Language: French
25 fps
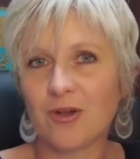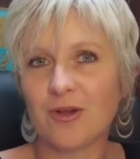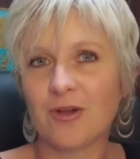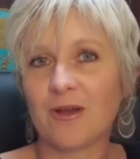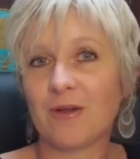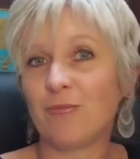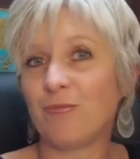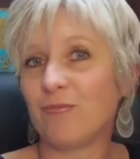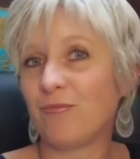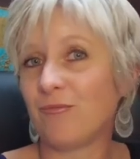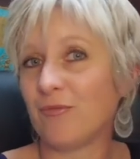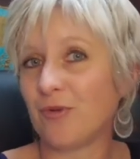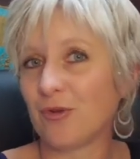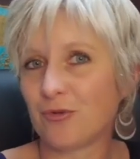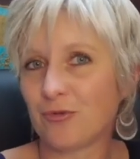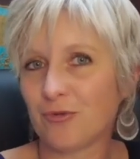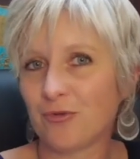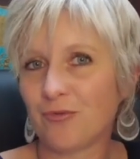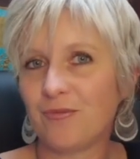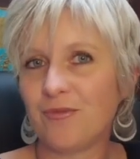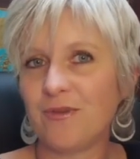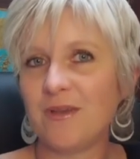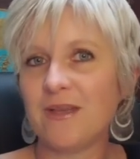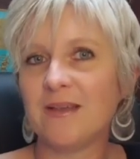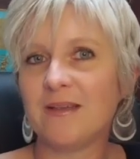ou votre
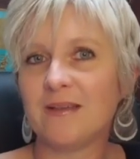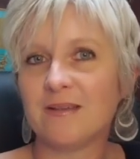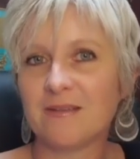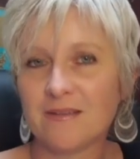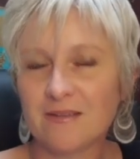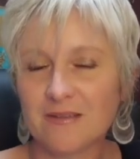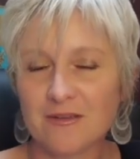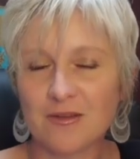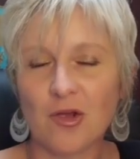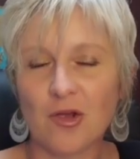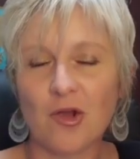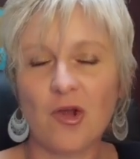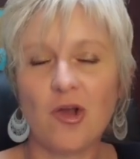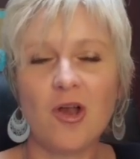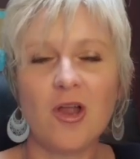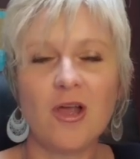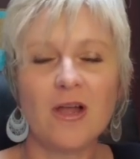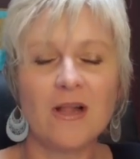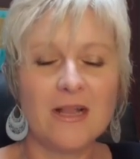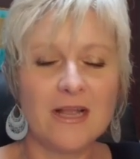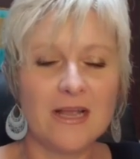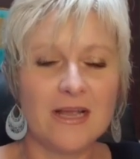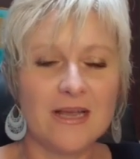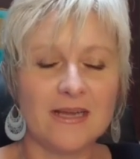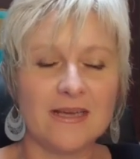vie seule,
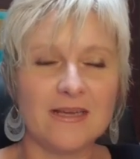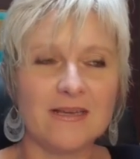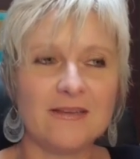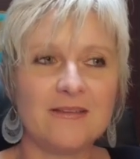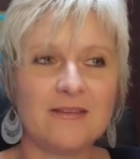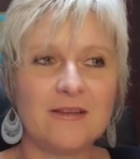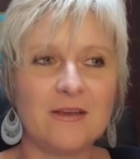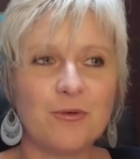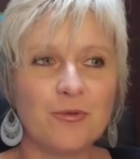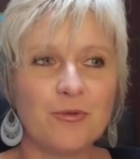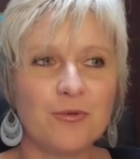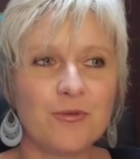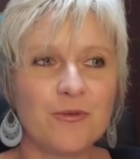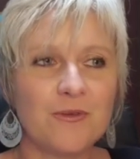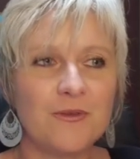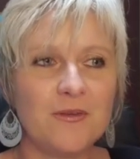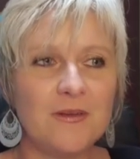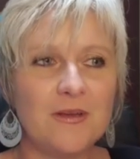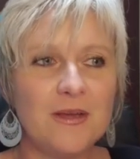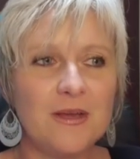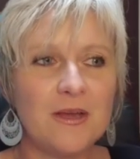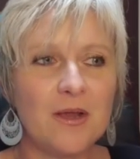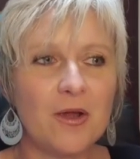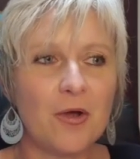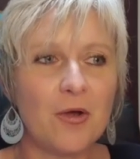et c'est
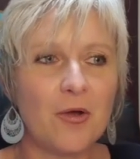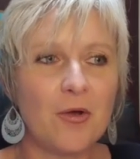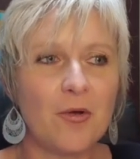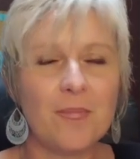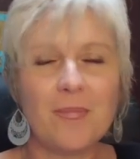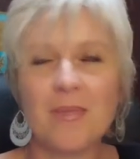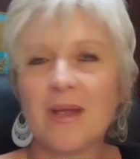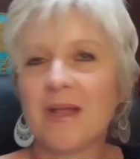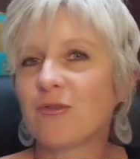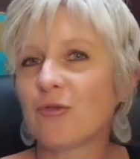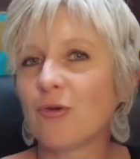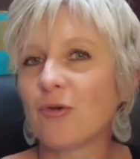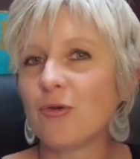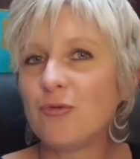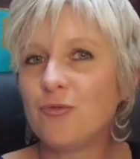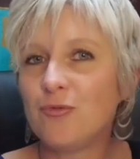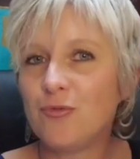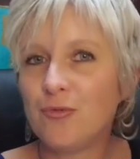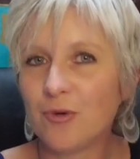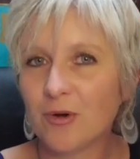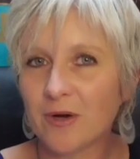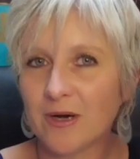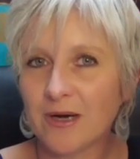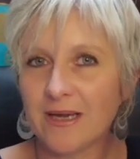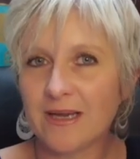aussi euh, mettre
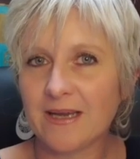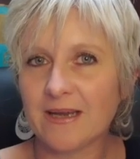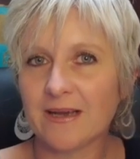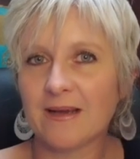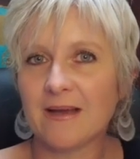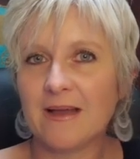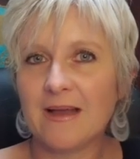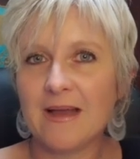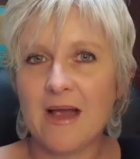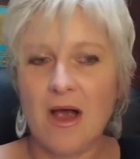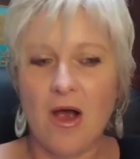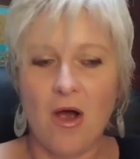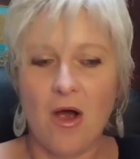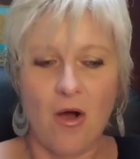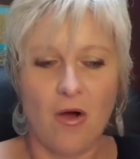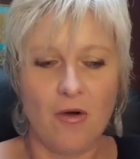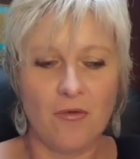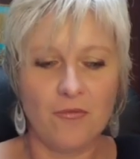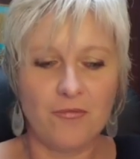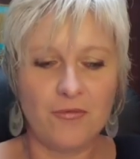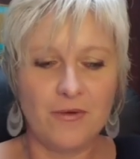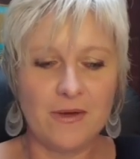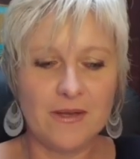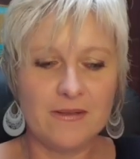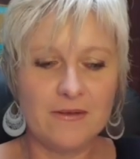du rire.
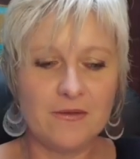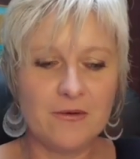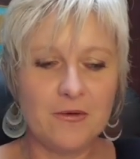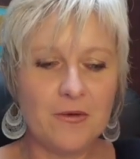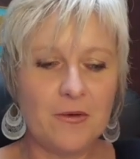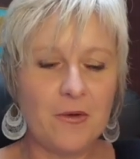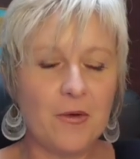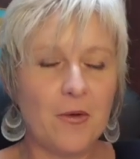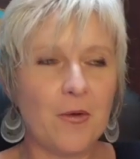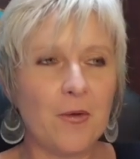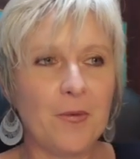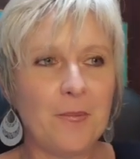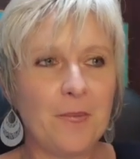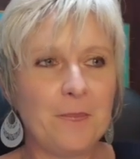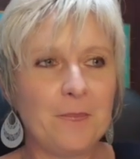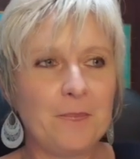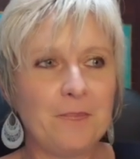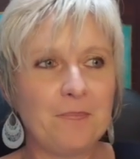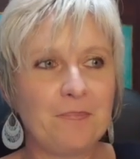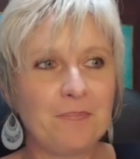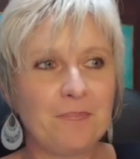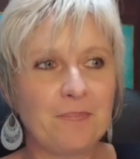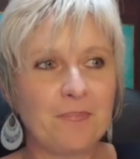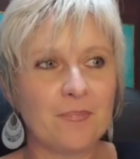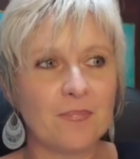En fait,
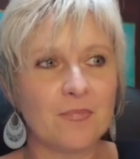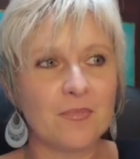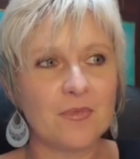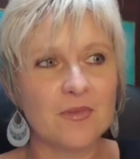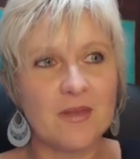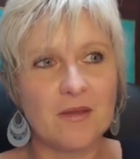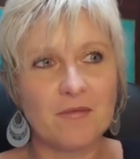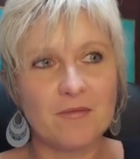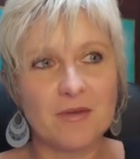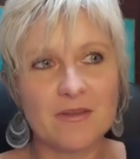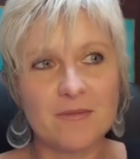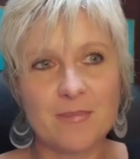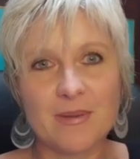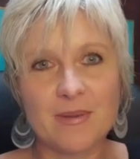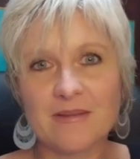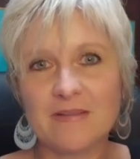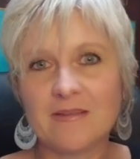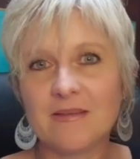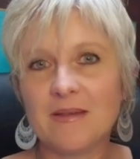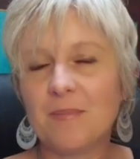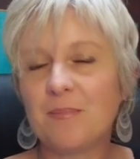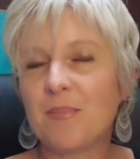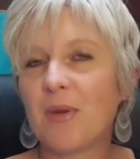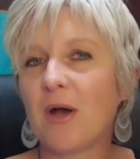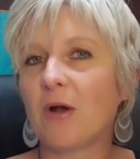ça va se
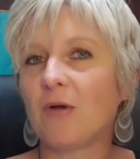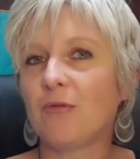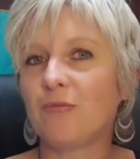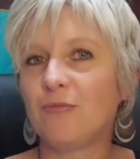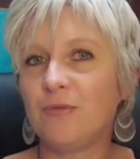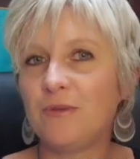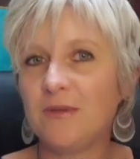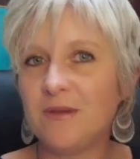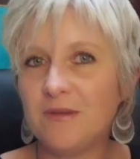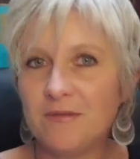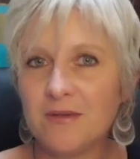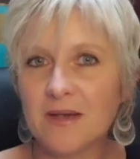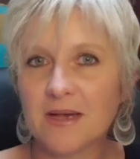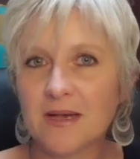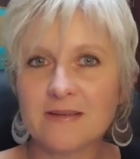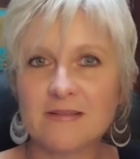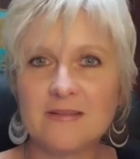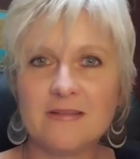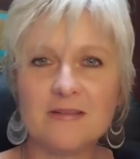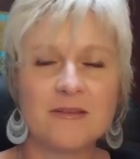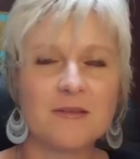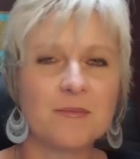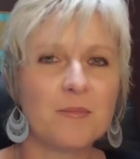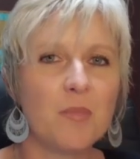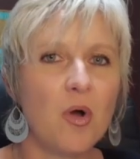passer par du
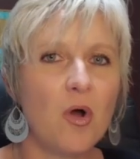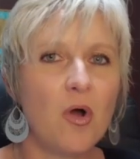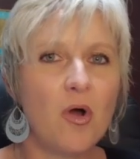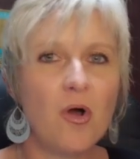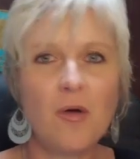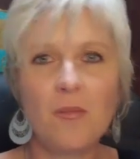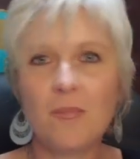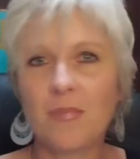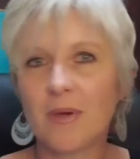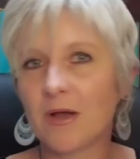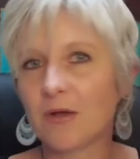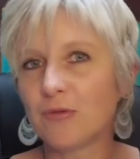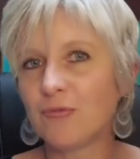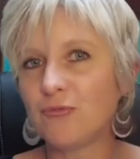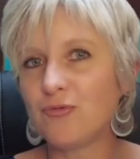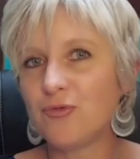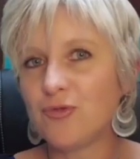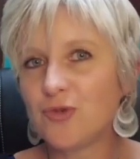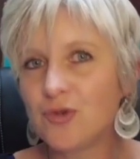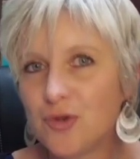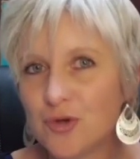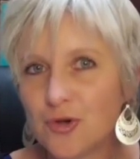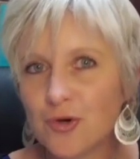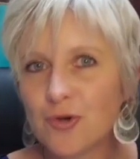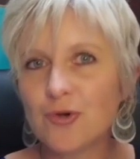divertissement, par du
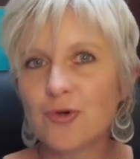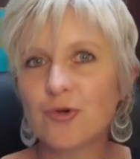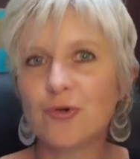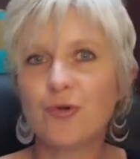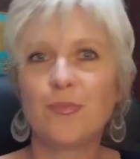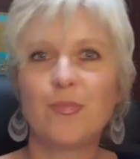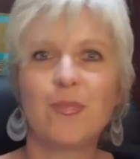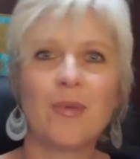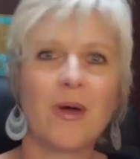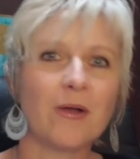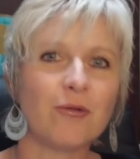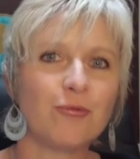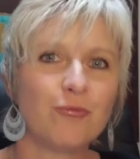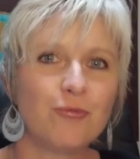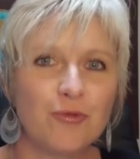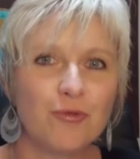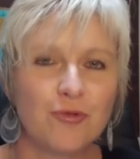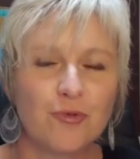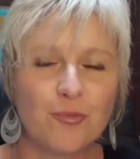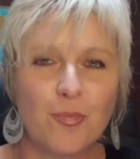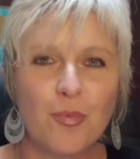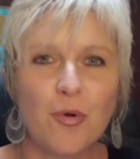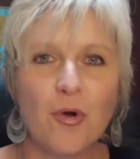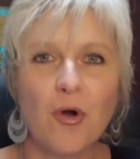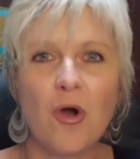jeu, par du
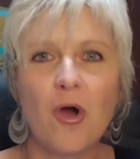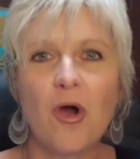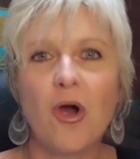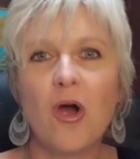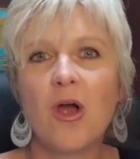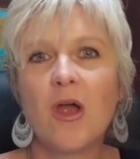sport.